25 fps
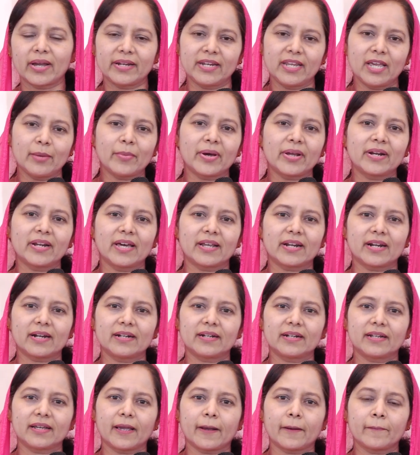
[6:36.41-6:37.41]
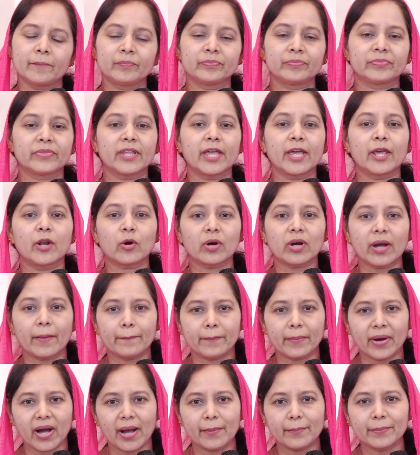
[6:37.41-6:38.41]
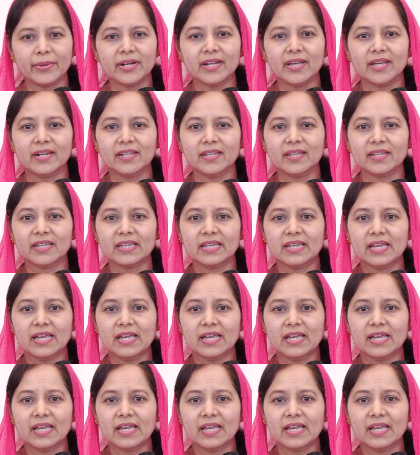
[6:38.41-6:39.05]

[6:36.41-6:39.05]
ఆయన ఏమన్నారంటే నేను ఒక పాపినని